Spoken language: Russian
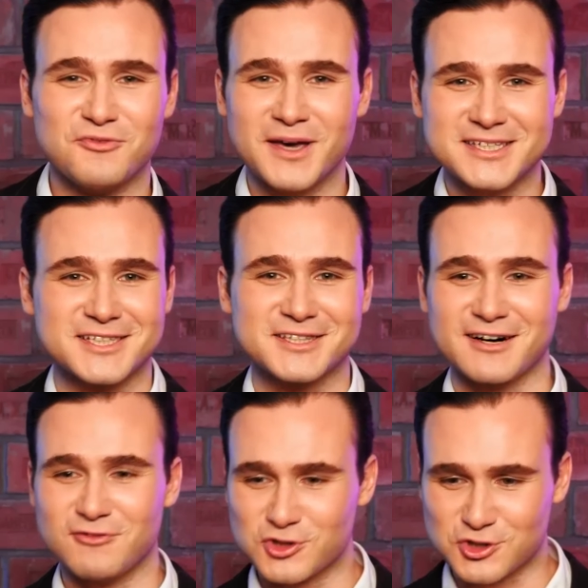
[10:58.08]
Вместо
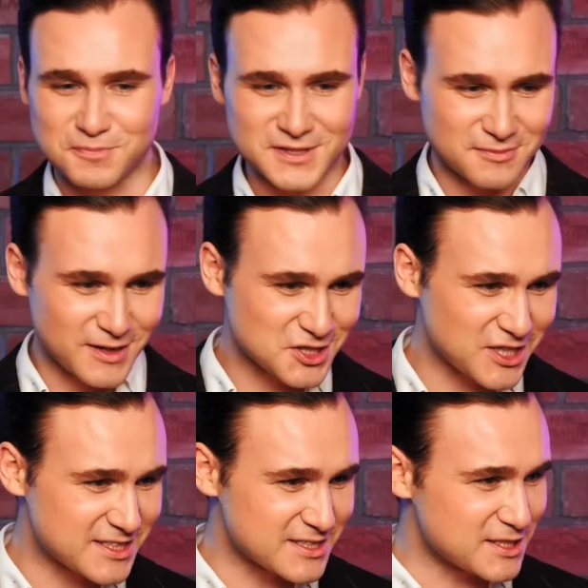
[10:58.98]
того, чтобы
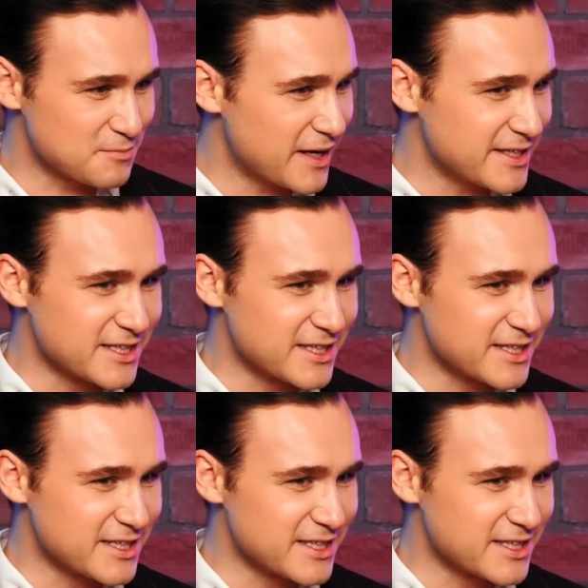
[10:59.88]
изображать из себя